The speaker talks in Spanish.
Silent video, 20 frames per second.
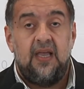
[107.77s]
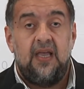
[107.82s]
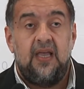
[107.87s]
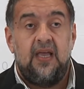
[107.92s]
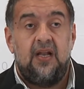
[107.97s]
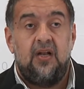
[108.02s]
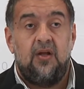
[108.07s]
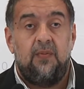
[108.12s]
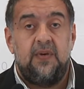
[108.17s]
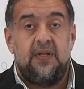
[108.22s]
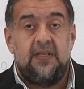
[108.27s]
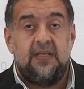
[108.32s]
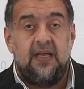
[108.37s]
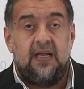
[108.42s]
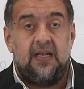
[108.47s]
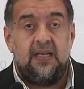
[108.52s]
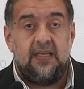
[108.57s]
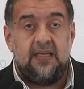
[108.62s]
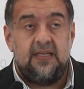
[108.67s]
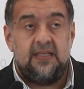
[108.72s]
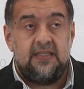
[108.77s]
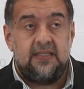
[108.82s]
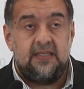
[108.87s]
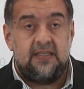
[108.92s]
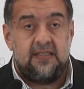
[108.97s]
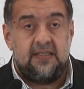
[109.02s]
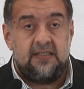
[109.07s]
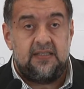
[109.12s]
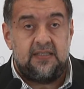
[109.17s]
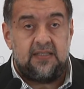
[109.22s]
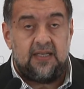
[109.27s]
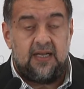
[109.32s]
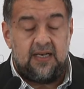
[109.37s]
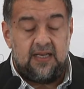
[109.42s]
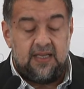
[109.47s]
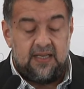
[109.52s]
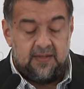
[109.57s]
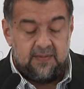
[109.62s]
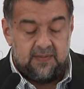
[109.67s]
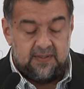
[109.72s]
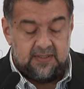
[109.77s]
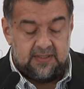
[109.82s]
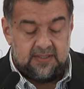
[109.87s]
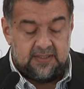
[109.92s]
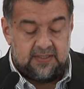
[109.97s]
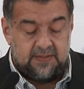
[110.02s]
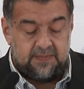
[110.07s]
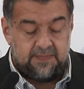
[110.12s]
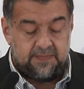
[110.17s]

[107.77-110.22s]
en el Hospital Interdigital Evita.